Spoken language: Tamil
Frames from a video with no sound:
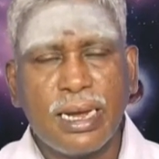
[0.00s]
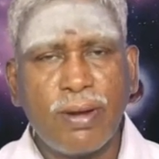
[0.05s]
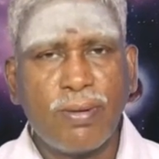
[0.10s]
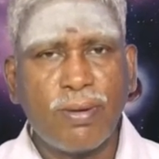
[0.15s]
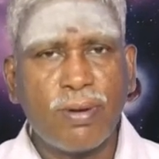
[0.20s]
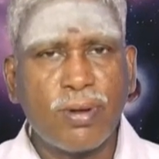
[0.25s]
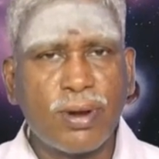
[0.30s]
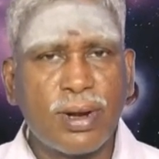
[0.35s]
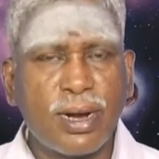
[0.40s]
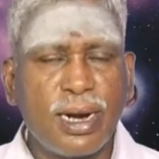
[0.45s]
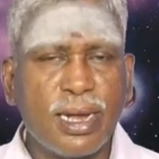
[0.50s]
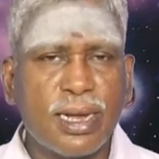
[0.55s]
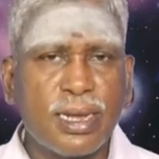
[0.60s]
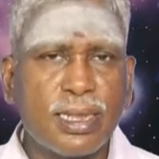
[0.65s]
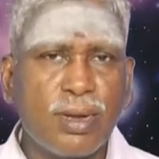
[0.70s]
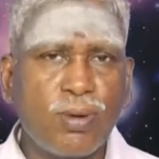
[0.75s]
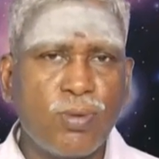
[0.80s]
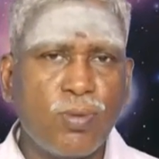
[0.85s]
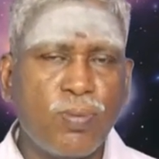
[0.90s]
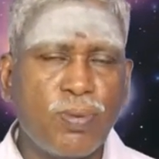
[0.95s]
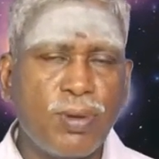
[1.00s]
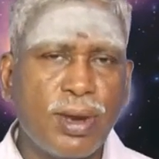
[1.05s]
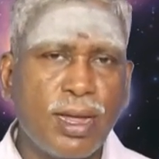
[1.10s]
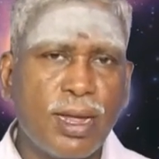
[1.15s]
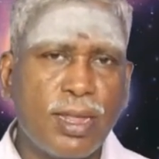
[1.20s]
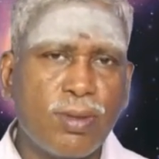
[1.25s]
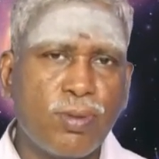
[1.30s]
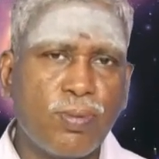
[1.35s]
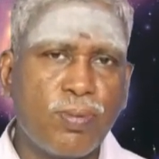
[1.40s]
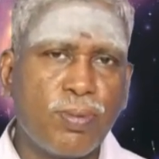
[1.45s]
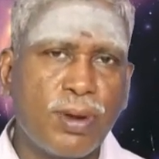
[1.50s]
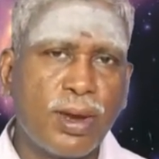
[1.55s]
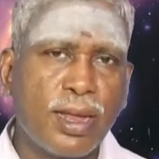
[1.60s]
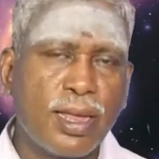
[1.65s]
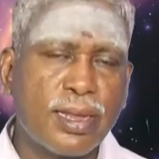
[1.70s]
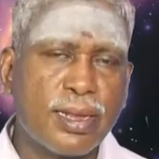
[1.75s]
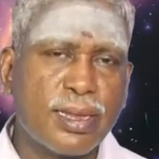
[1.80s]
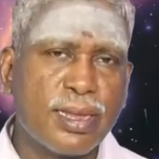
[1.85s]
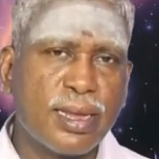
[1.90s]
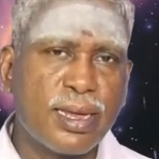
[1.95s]
எவ்வளோ நாளைக்கு தான் உப்பு இல்லாத உப்பு
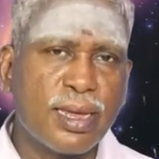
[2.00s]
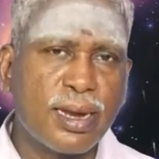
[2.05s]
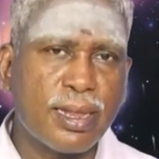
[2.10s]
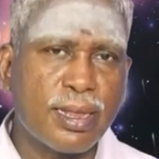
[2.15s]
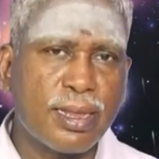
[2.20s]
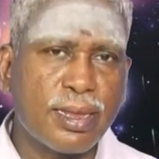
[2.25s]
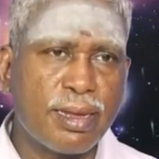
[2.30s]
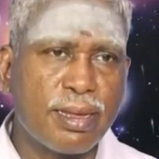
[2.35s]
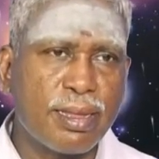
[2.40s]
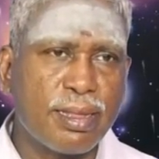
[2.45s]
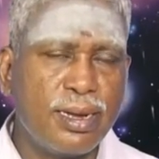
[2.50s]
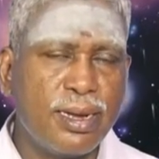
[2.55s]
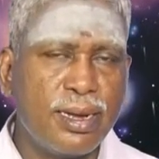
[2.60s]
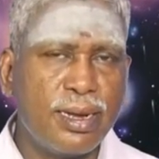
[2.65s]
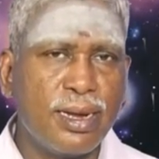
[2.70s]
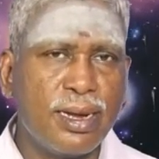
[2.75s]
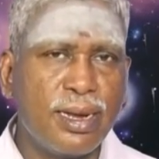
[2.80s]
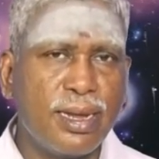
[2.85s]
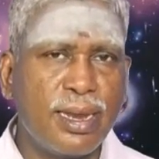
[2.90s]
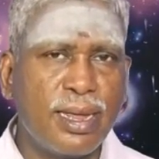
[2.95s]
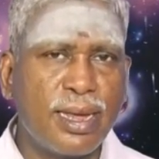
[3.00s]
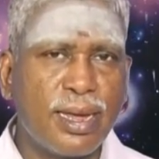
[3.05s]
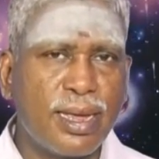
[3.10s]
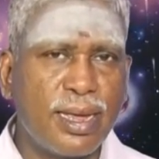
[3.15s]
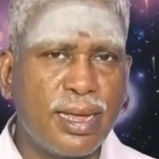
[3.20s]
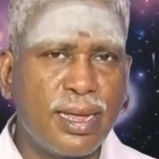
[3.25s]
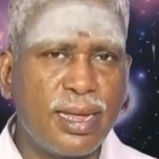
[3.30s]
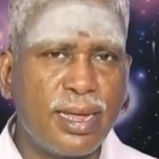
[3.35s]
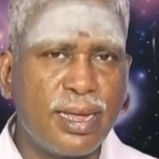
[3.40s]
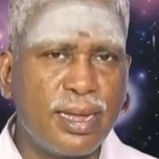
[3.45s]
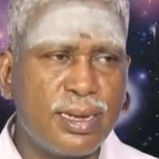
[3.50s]
இல்லாத திங்கிறது இன்றைக்கி